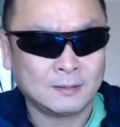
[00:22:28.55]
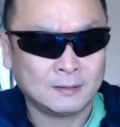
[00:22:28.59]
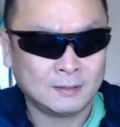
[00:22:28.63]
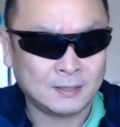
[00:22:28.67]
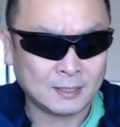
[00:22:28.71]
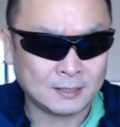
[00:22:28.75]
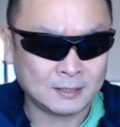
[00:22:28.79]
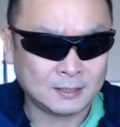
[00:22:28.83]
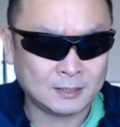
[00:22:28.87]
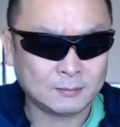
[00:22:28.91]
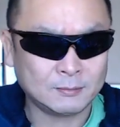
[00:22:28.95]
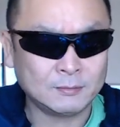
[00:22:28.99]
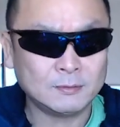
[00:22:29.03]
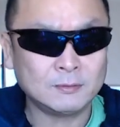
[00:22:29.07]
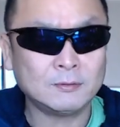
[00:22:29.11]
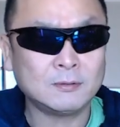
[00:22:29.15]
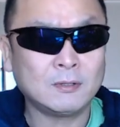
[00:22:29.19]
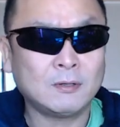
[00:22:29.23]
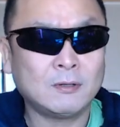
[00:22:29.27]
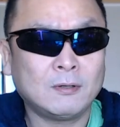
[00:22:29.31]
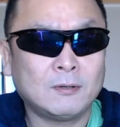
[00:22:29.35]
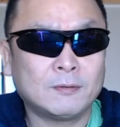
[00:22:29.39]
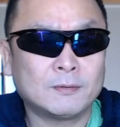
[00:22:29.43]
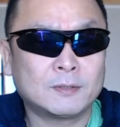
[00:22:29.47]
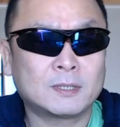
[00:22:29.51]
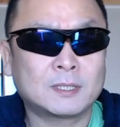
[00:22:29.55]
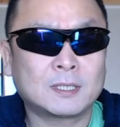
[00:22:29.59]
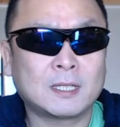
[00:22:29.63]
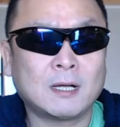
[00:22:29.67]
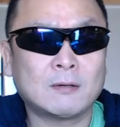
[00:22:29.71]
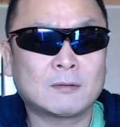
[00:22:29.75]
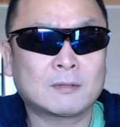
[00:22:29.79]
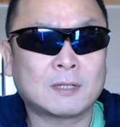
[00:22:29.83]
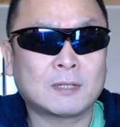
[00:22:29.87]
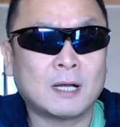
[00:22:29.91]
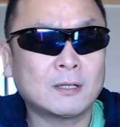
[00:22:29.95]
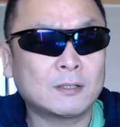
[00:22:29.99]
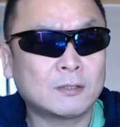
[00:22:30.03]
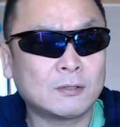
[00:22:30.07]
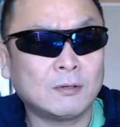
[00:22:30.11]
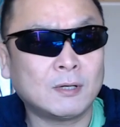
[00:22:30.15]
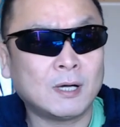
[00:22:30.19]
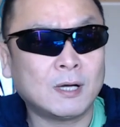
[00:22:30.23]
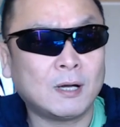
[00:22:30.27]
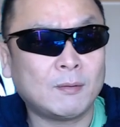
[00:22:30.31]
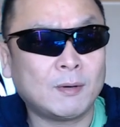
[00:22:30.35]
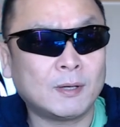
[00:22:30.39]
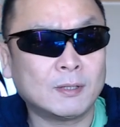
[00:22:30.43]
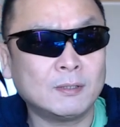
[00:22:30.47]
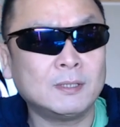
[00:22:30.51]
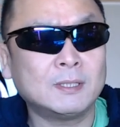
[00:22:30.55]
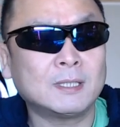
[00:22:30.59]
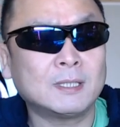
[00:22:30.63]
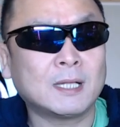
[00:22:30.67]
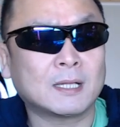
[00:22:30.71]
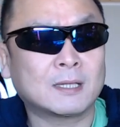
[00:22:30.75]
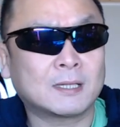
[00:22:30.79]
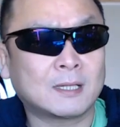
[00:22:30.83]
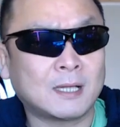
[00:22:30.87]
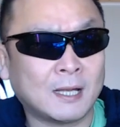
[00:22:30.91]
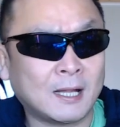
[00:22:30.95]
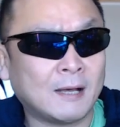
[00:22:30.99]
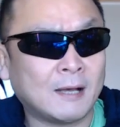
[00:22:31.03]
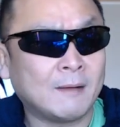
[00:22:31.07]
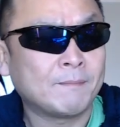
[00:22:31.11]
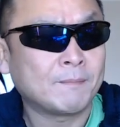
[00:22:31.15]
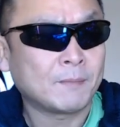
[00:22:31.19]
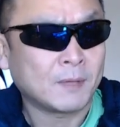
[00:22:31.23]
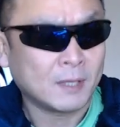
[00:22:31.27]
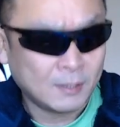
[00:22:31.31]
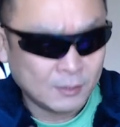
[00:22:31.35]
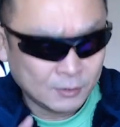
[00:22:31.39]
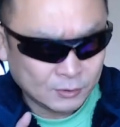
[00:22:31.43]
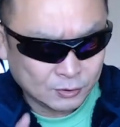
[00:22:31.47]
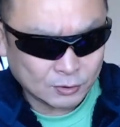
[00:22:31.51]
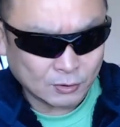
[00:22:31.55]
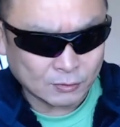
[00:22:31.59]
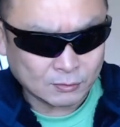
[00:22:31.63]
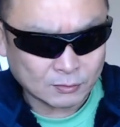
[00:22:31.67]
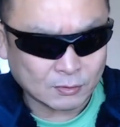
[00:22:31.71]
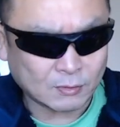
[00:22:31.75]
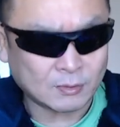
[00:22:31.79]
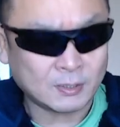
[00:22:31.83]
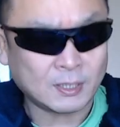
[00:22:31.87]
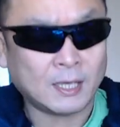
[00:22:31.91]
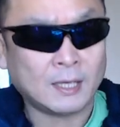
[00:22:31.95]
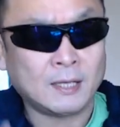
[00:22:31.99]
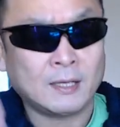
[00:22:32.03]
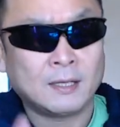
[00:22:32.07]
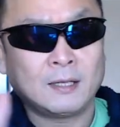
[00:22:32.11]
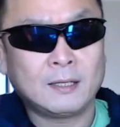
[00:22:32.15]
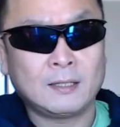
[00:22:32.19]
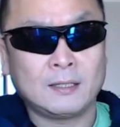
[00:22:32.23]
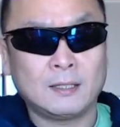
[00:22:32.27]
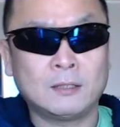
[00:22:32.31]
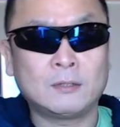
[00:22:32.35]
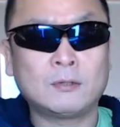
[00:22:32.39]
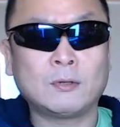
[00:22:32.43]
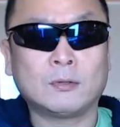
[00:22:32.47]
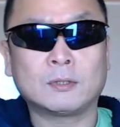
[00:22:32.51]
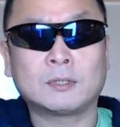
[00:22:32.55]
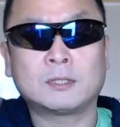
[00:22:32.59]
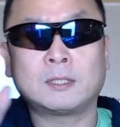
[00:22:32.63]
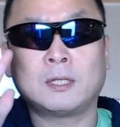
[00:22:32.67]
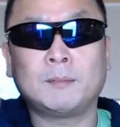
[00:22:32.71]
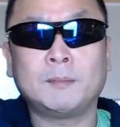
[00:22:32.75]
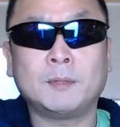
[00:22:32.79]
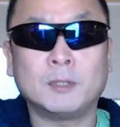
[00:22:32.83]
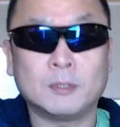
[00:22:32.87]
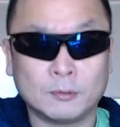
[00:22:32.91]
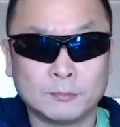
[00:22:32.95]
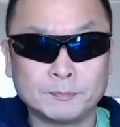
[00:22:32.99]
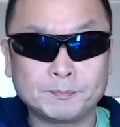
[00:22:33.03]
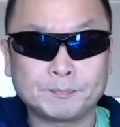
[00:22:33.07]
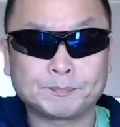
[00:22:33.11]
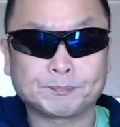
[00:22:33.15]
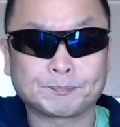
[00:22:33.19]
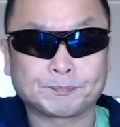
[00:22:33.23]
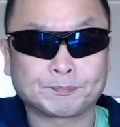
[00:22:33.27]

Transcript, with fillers: で自分の使う環境が悪いんだったらちょっとね移動してみる。